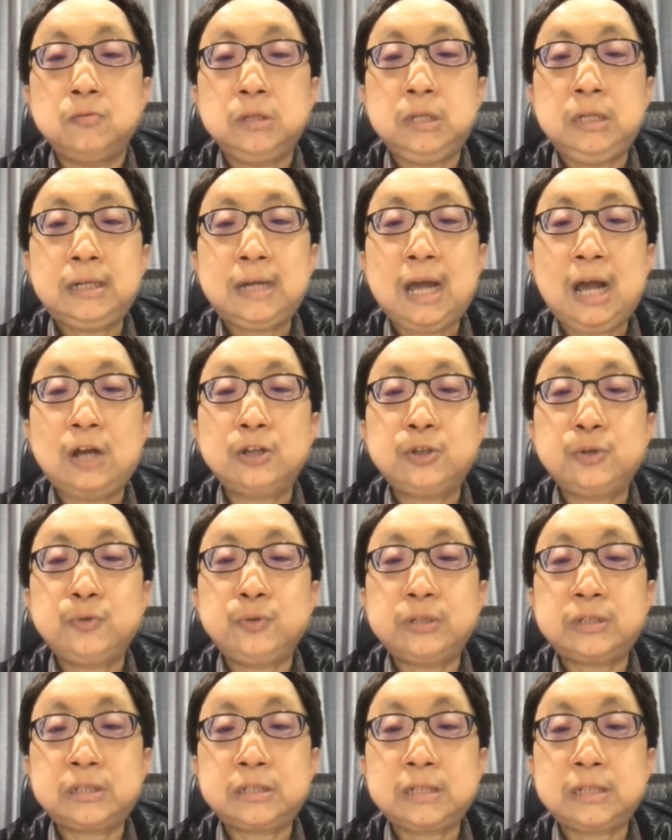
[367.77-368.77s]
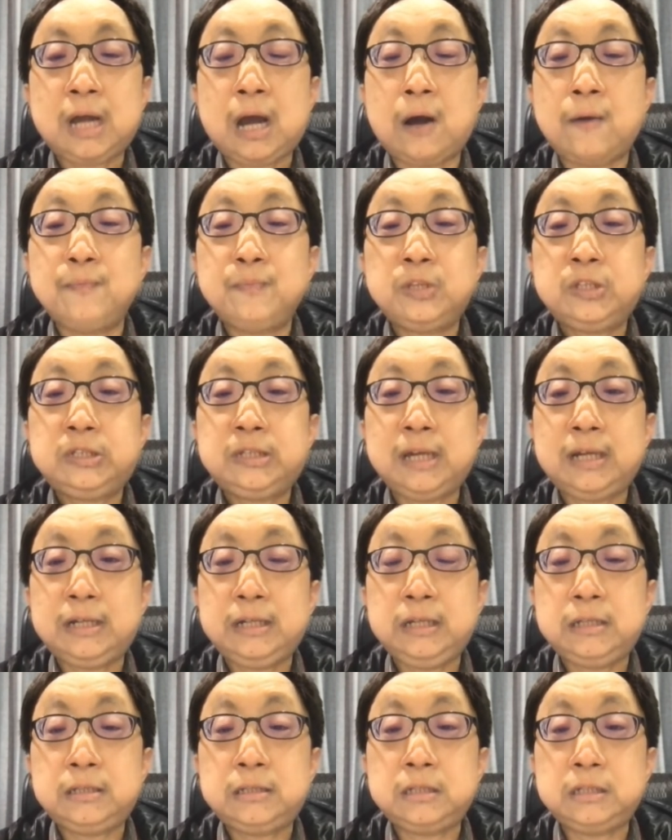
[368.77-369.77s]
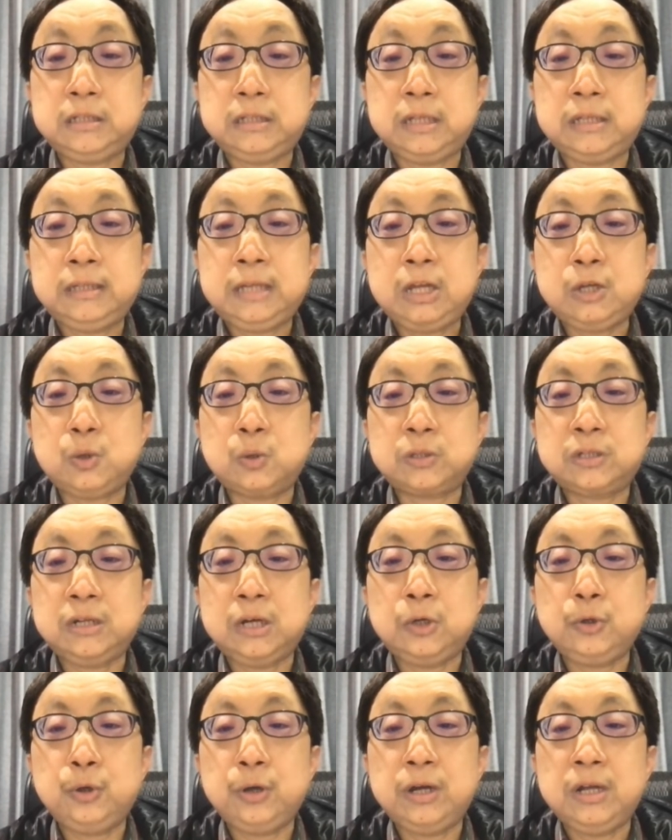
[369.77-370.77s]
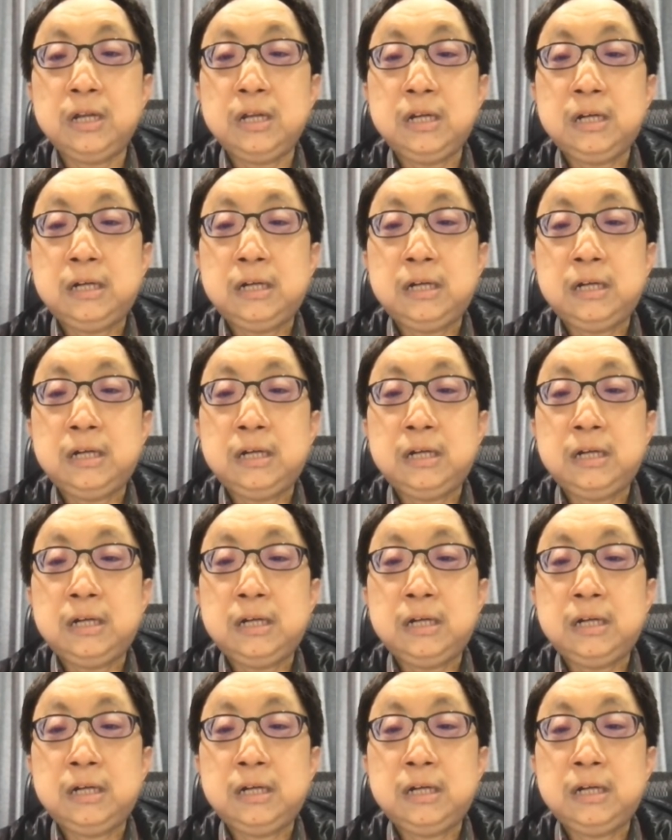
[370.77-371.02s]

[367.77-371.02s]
应该要先去思考建立自己的内容策略，